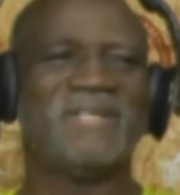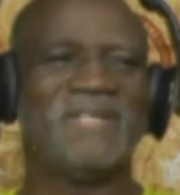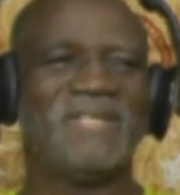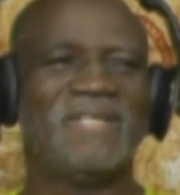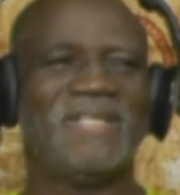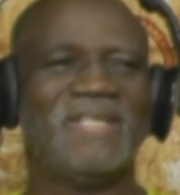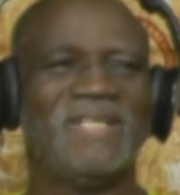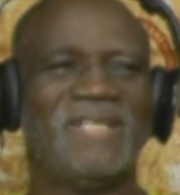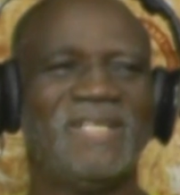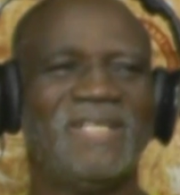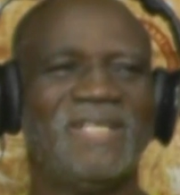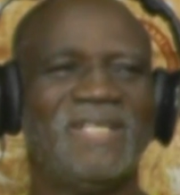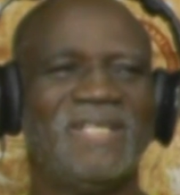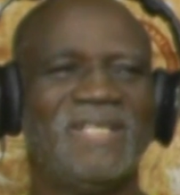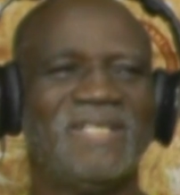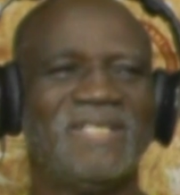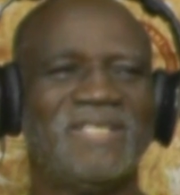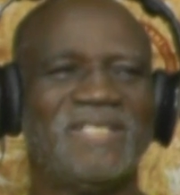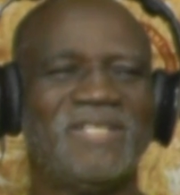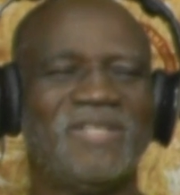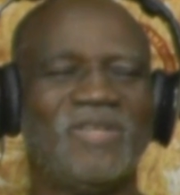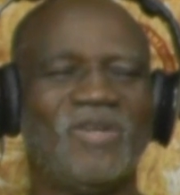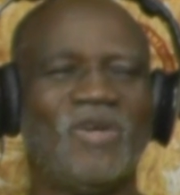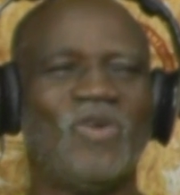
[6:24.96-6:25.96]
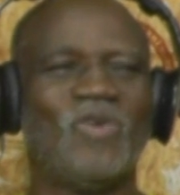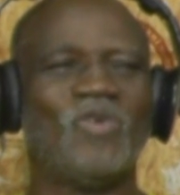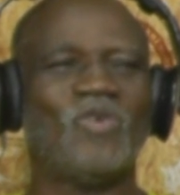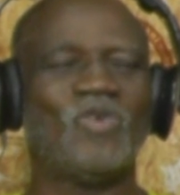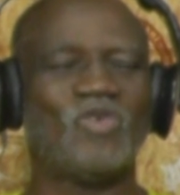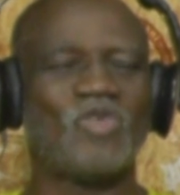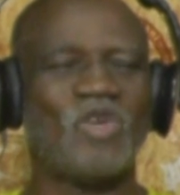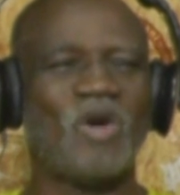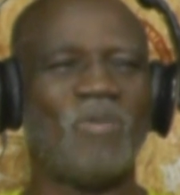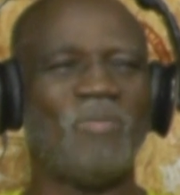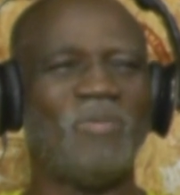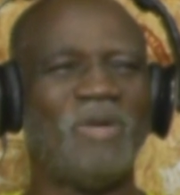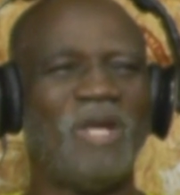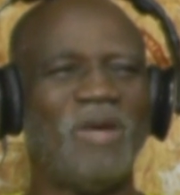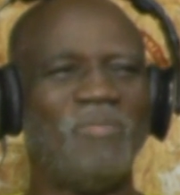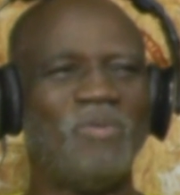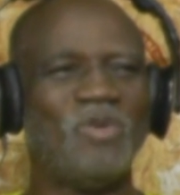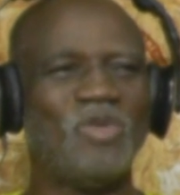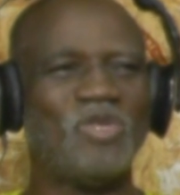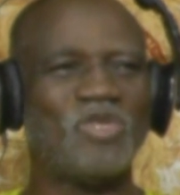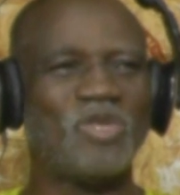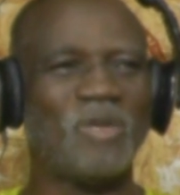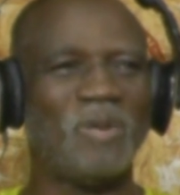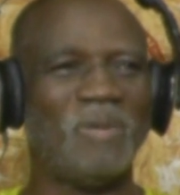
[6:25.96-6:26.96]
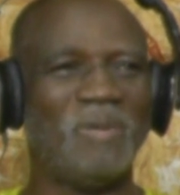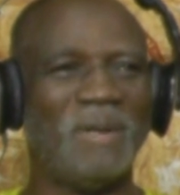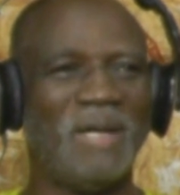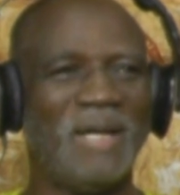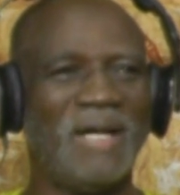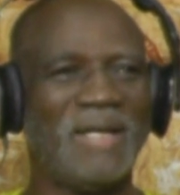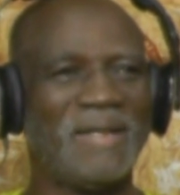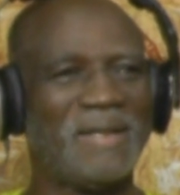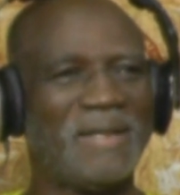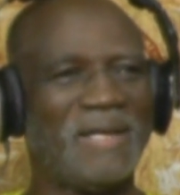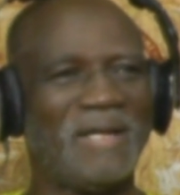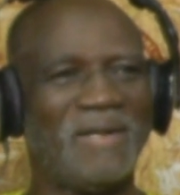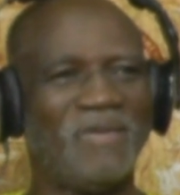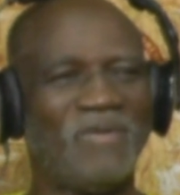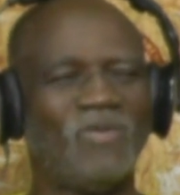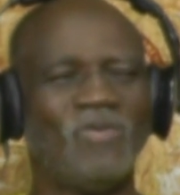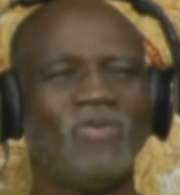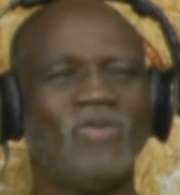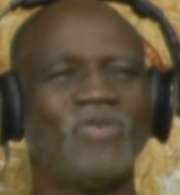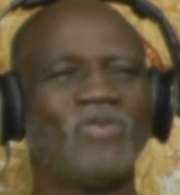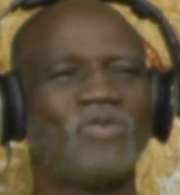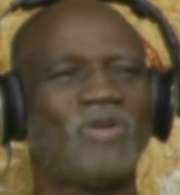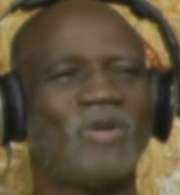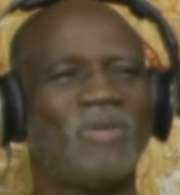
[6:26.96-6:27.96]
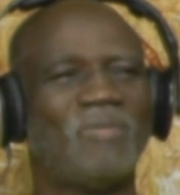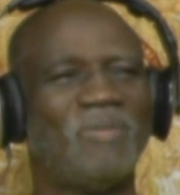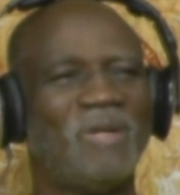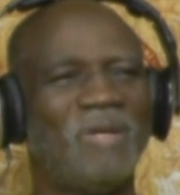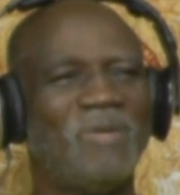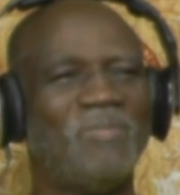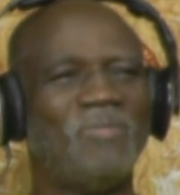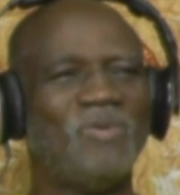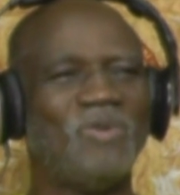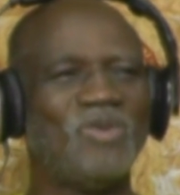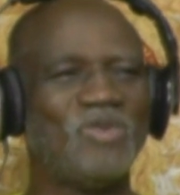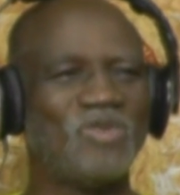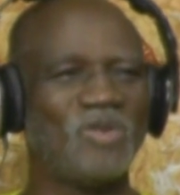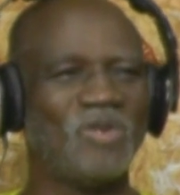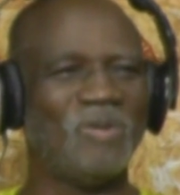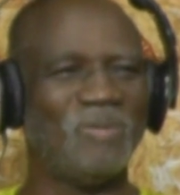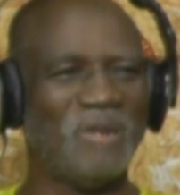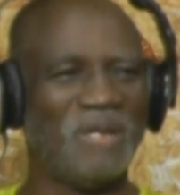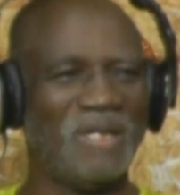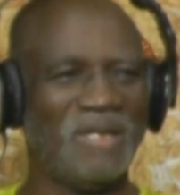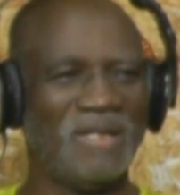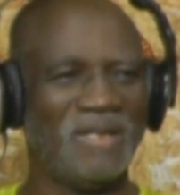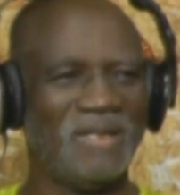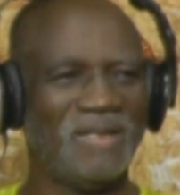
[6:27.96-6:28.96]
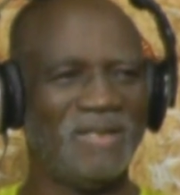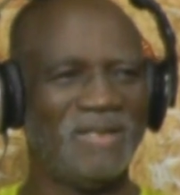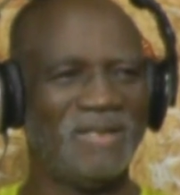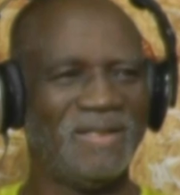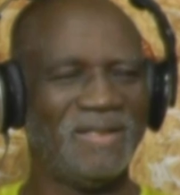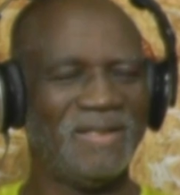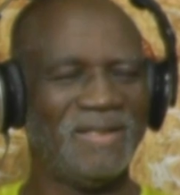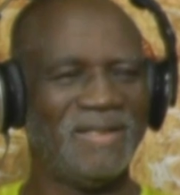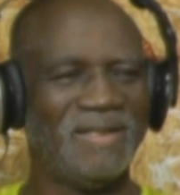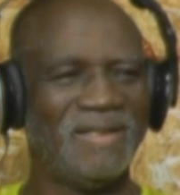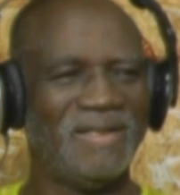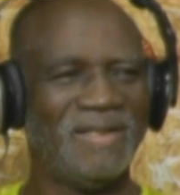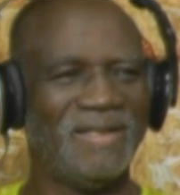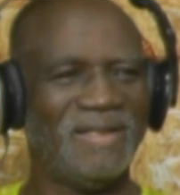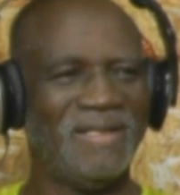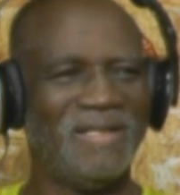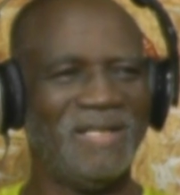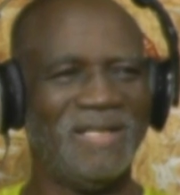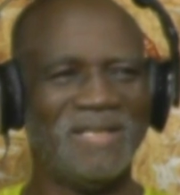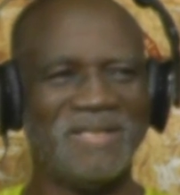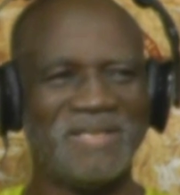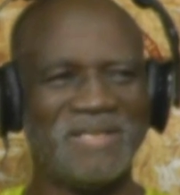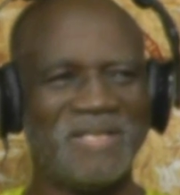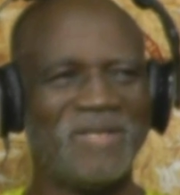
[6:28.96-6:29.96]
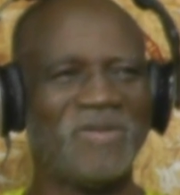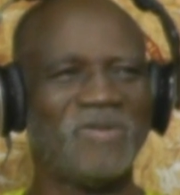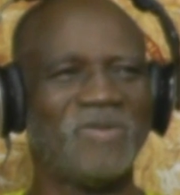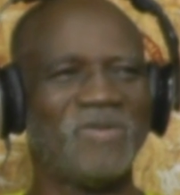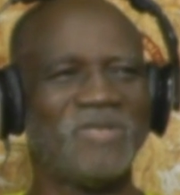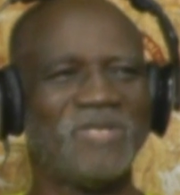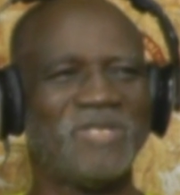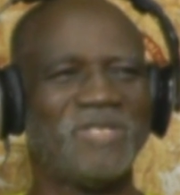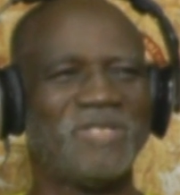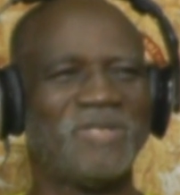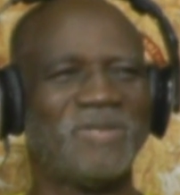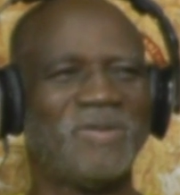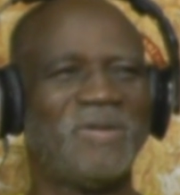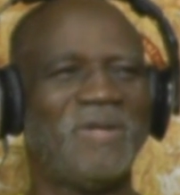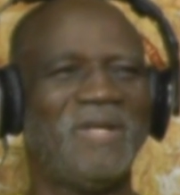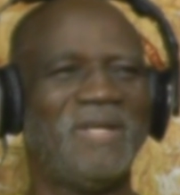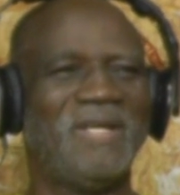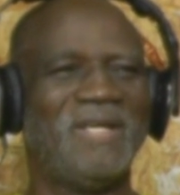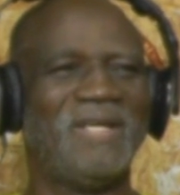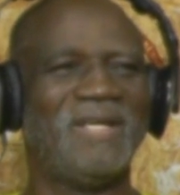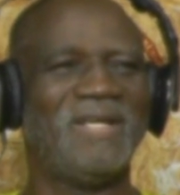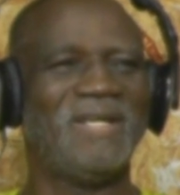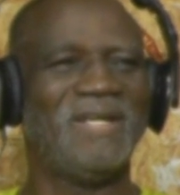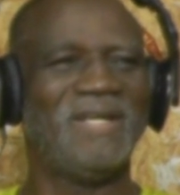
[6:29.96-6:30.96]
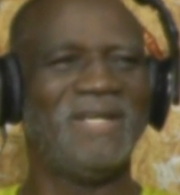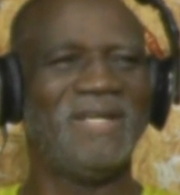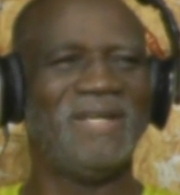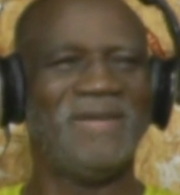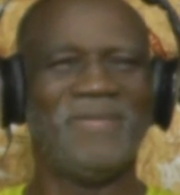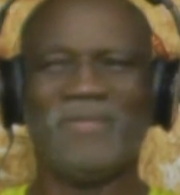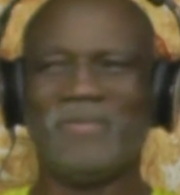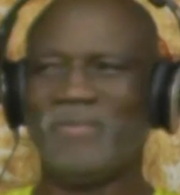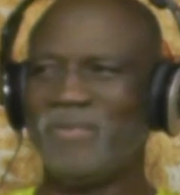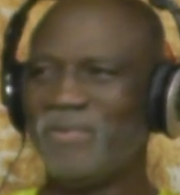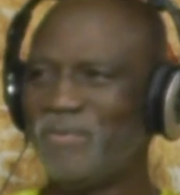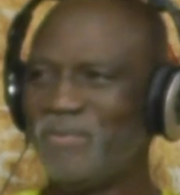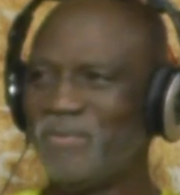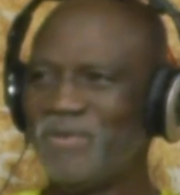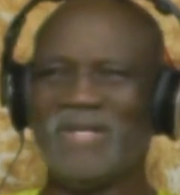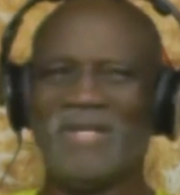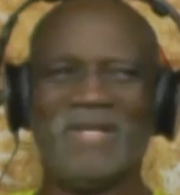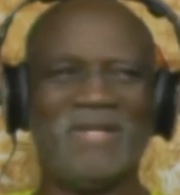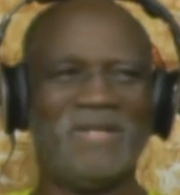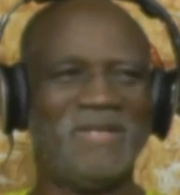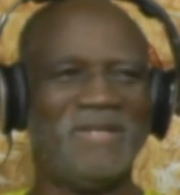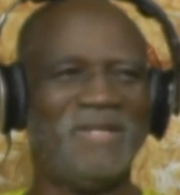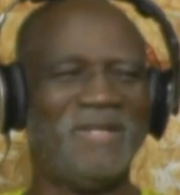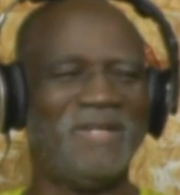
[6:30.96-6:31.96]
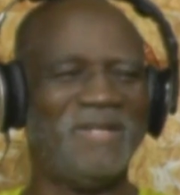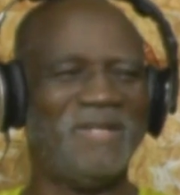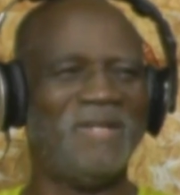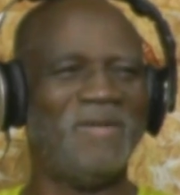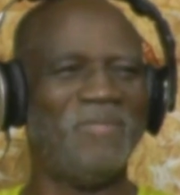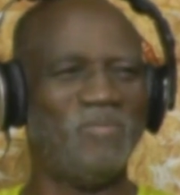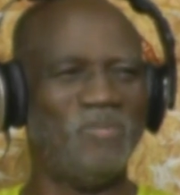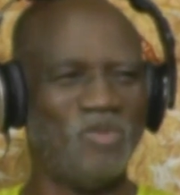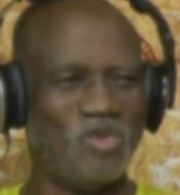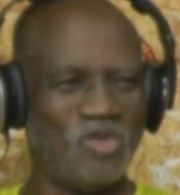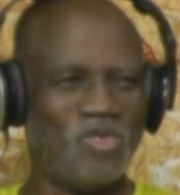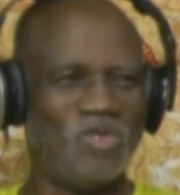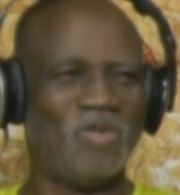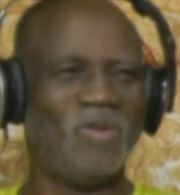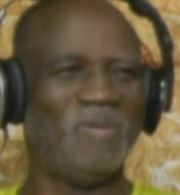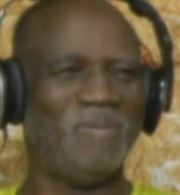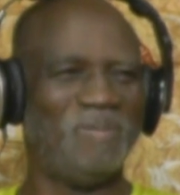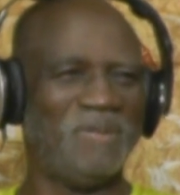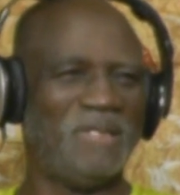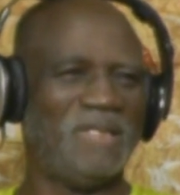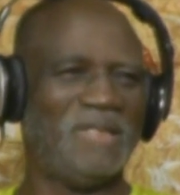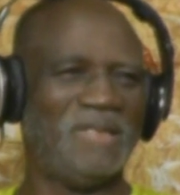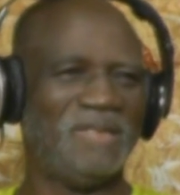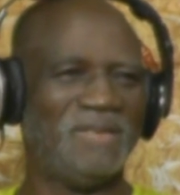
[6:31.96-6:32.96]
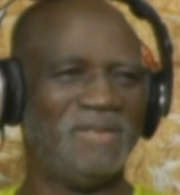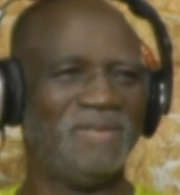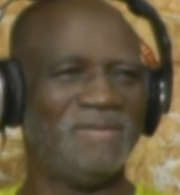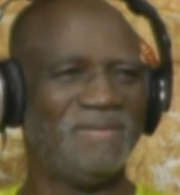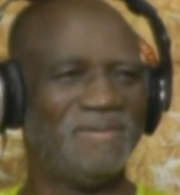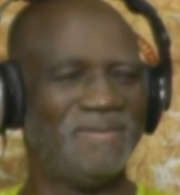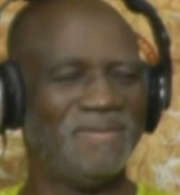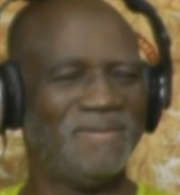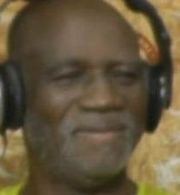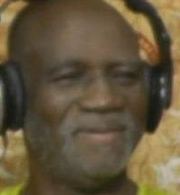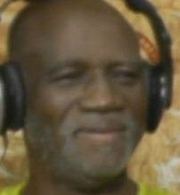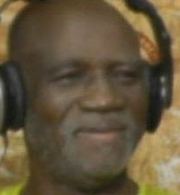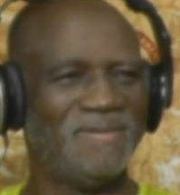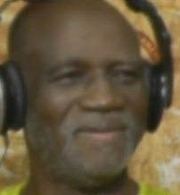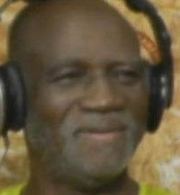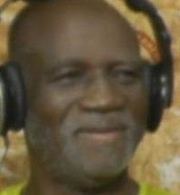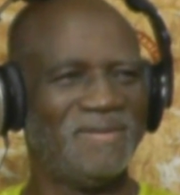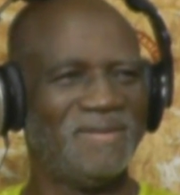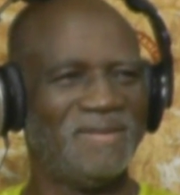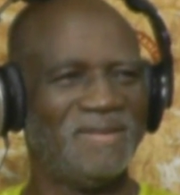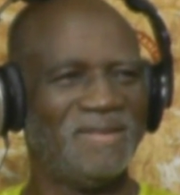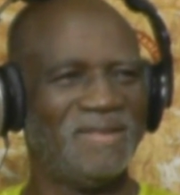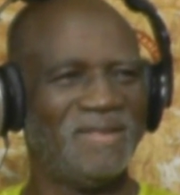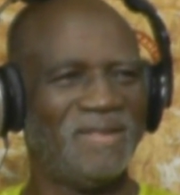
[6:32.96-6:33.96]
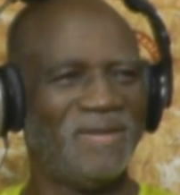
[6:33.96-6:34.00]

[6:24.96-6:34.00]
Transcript: Hmm. Vous pensez que nous sommes des musulmans. Attends, nous, nous sommes des musulmans. Les terroristes, ce sont des, des musulmans. Vous estimez que